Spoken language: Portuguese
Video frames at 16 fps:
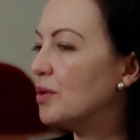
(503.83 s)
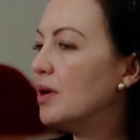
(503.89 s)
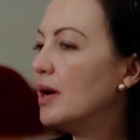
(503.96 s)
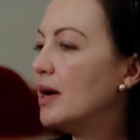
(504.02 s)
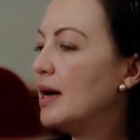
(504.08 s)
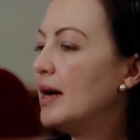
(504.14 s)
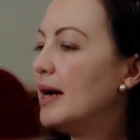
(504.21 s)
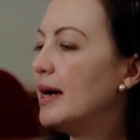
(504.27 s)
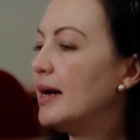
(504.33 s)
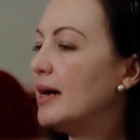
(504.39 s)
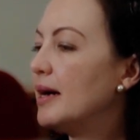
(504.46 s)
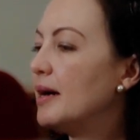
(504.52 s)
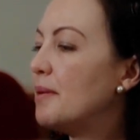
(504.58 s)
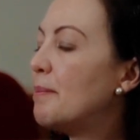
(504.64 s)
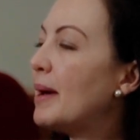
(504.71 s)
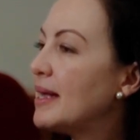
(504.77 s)
Uhum.
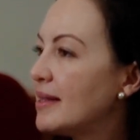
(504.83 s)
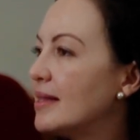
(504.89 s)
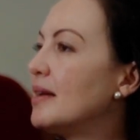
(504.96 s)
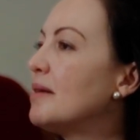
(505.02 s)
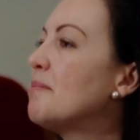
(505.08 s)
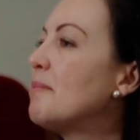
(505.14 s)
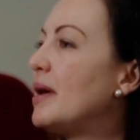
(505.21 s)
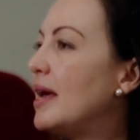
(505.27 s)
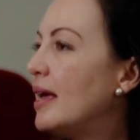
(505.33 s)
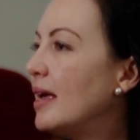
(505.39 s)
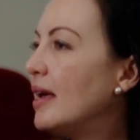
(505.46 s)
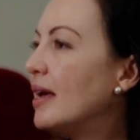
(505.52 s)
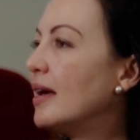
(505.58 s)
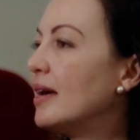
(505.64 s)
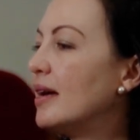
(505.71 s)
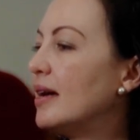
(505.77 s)
Uh, mas
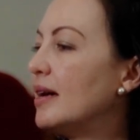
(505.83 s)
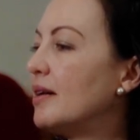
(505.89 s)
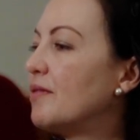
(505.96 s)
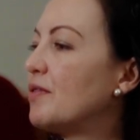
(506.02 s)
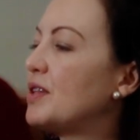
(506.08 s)
também uh,